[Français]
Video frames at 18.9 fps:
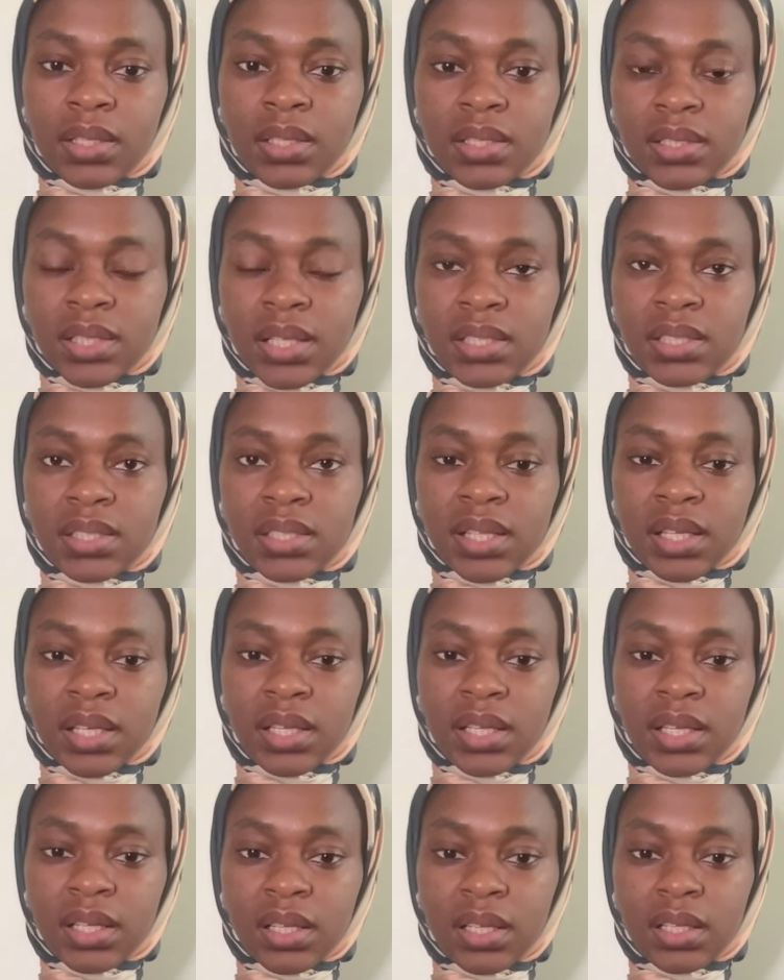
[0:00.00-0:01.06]

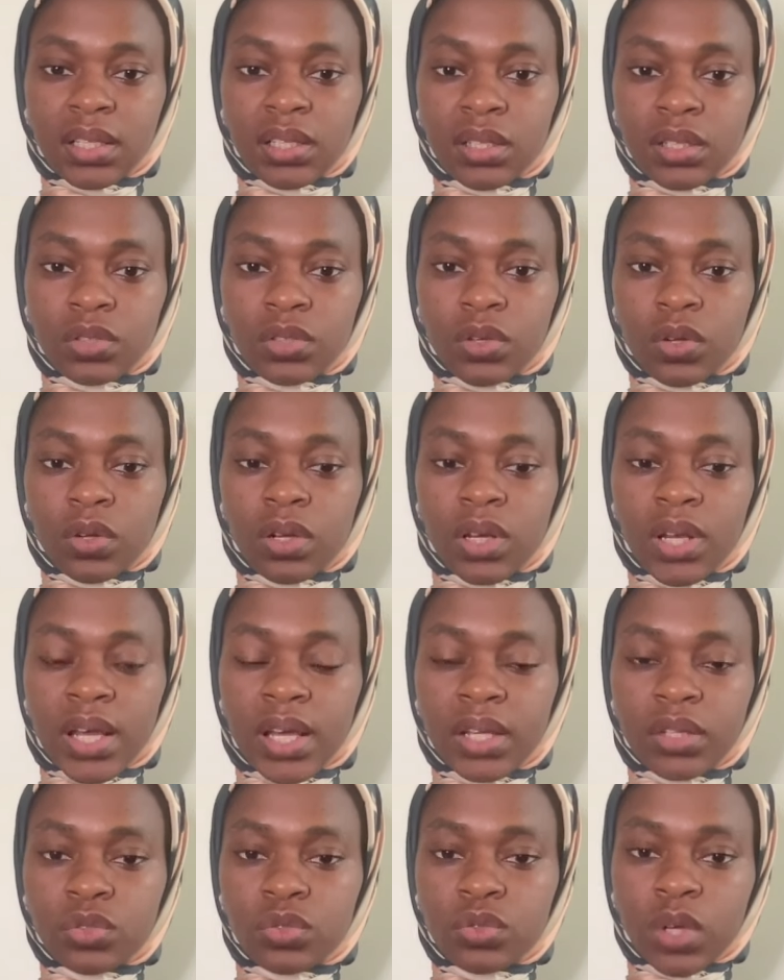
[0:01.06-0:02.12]
s'inscrire dans la
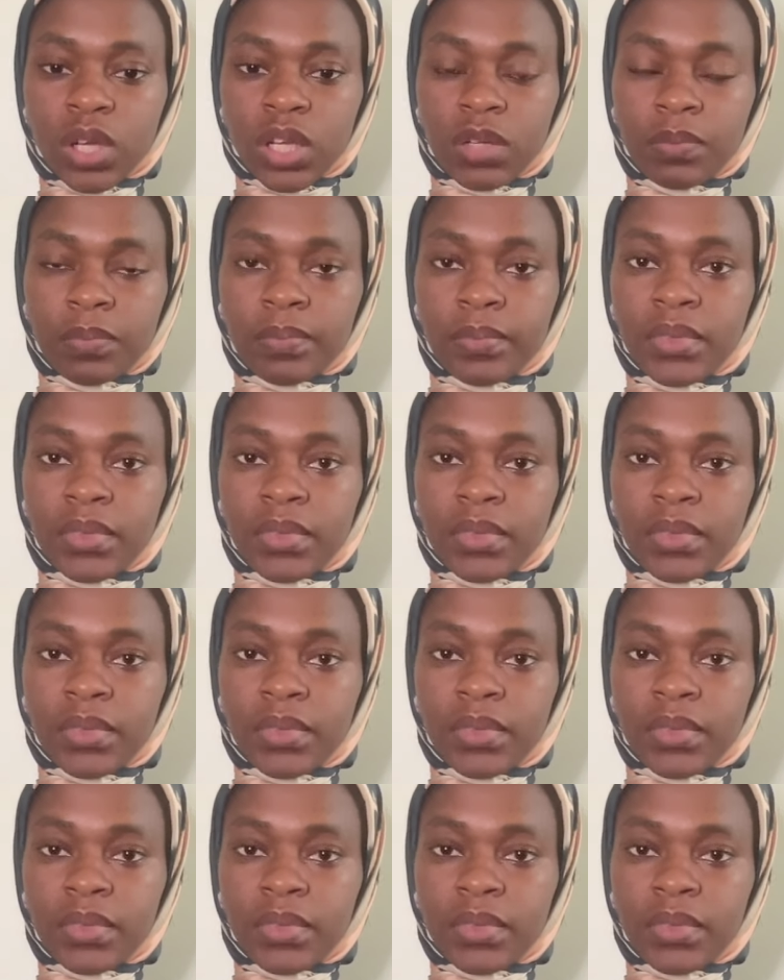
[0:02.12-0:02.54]
durée.